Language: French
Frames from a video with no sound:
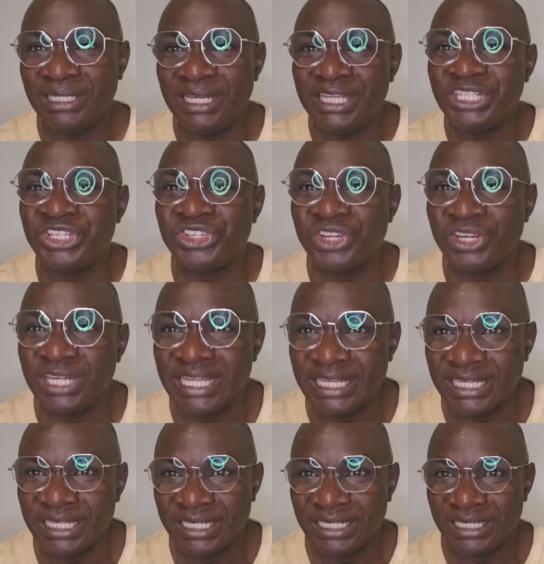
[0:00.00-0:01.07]
Il est gêné.
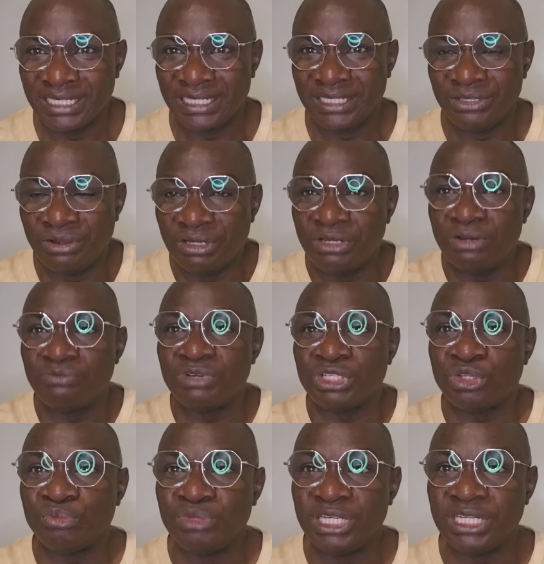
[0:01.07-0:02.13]
Donc il envoie
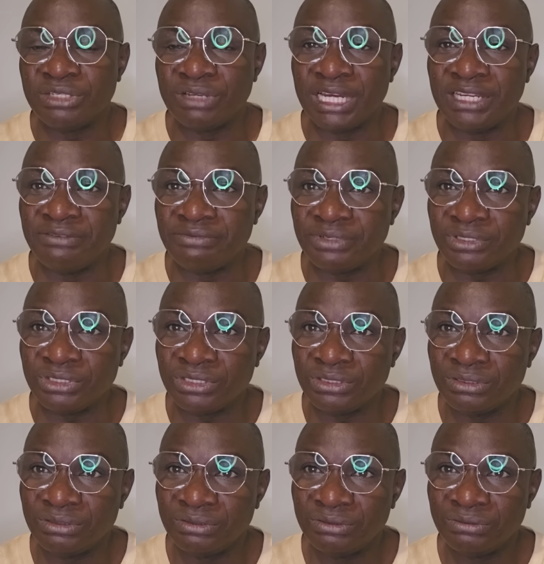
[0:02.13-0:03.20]
son ministre de la Défense.
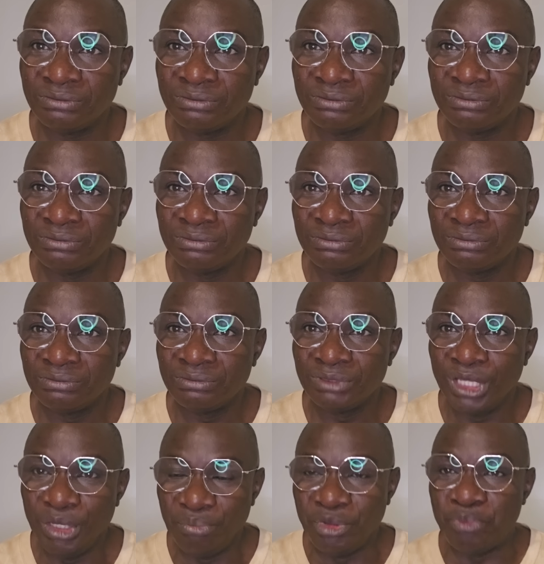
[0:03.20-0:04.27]

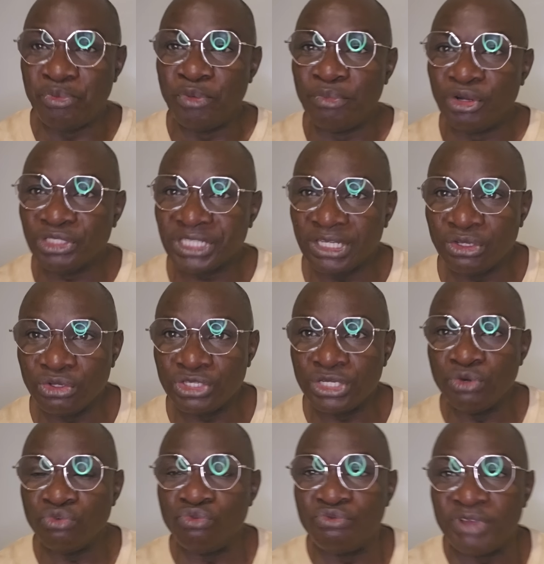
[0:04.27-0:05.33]
Mais pour montrer que c'est
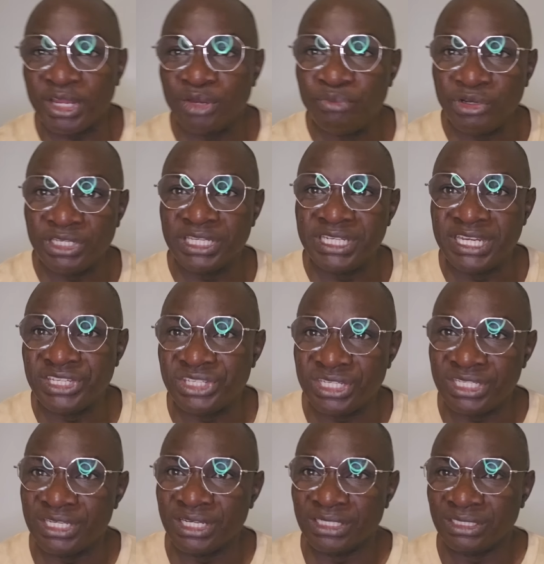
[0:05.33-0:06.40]
le gouvernement qui
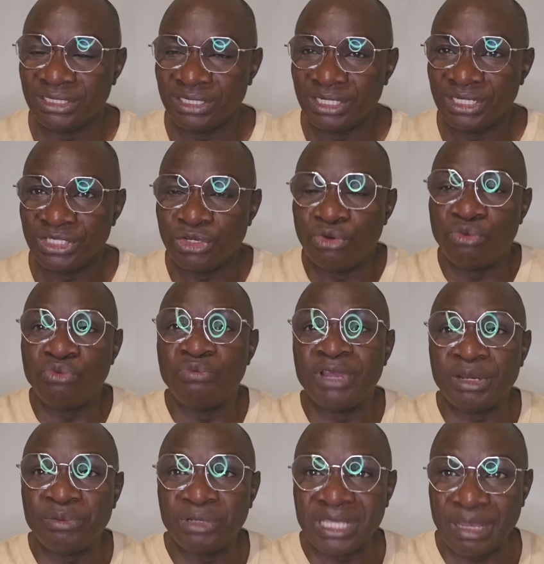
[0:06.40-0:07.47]
décide, c'est le
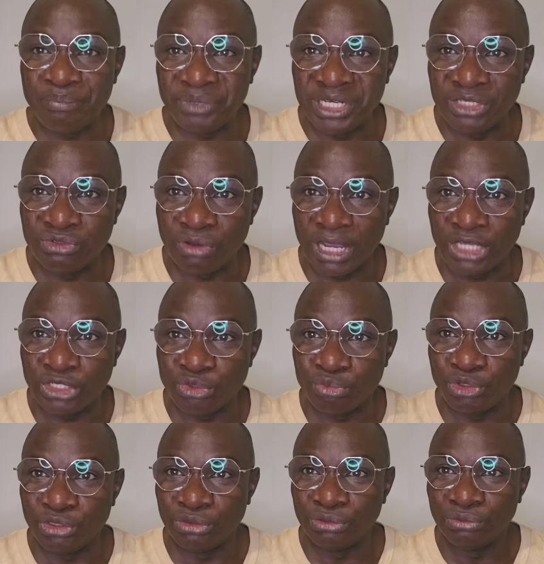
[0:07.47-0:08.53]
gouvernement qui a pris les
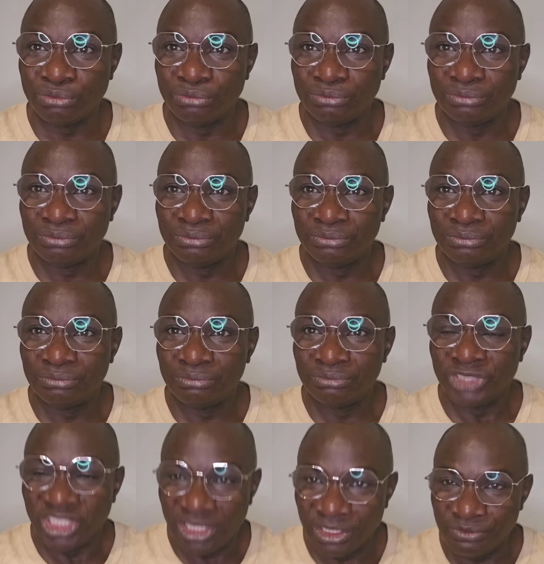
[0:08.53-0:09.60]
engagements.
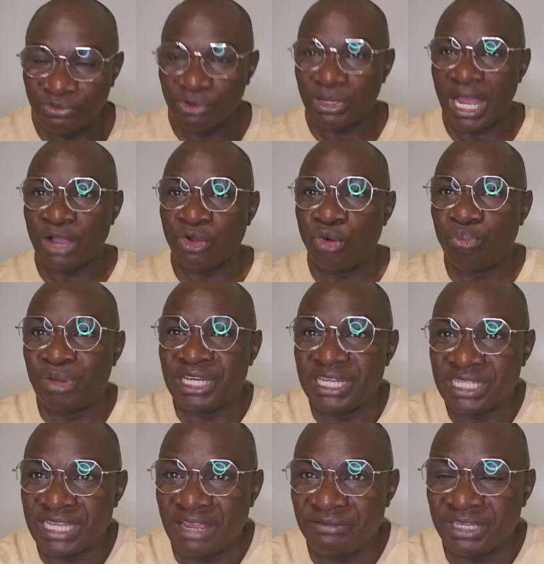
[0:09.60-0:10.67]
Il faut accompagner
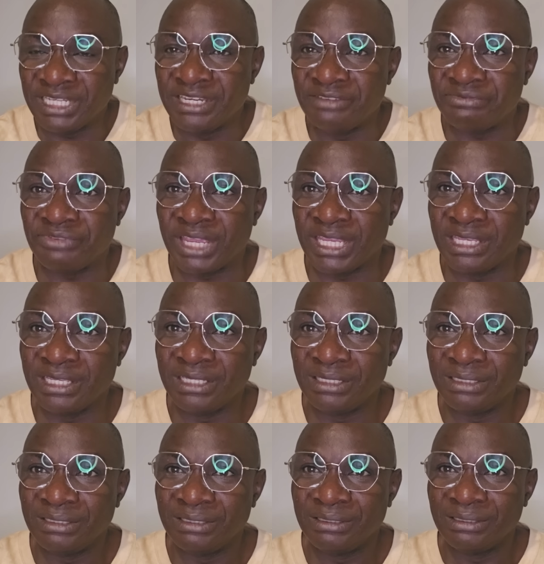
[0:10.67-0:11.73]
ça avec des faits.
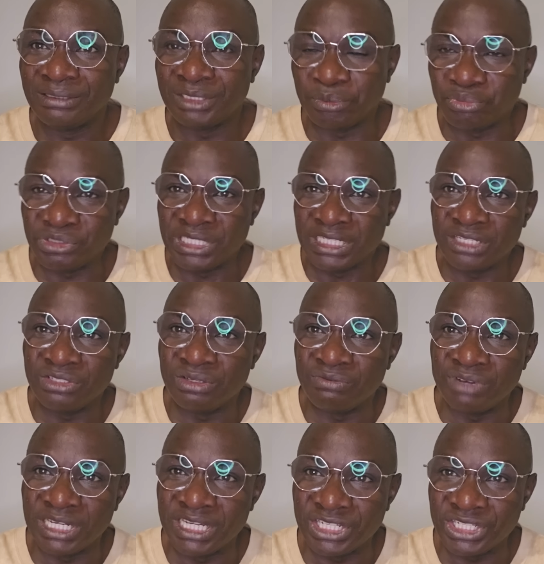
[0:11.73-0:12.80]
C'est pour ça qu'ils
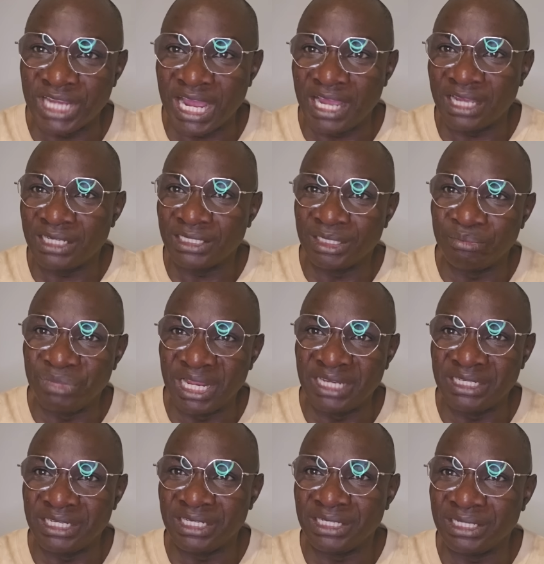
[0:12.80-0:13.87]
envoient des chars, des
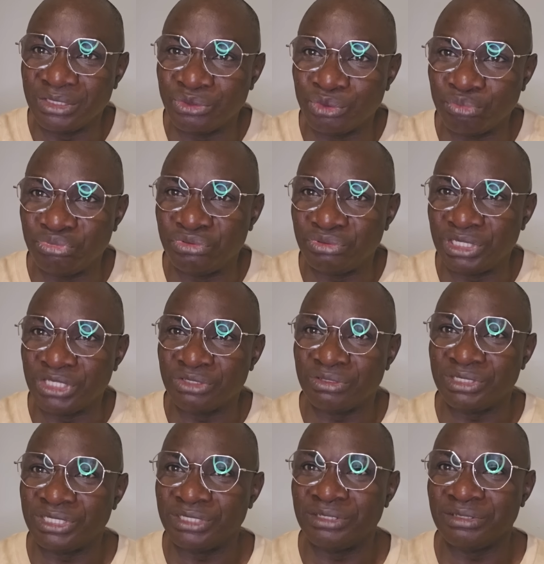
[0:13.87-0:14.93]
blindés, des obus, des
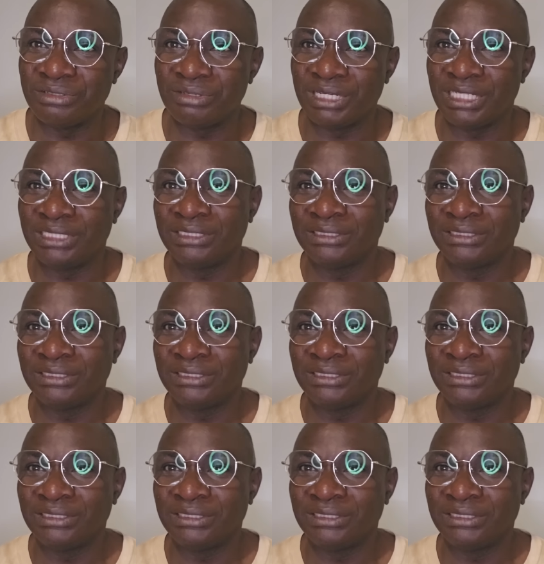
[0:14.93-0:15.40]
ceci, des cela.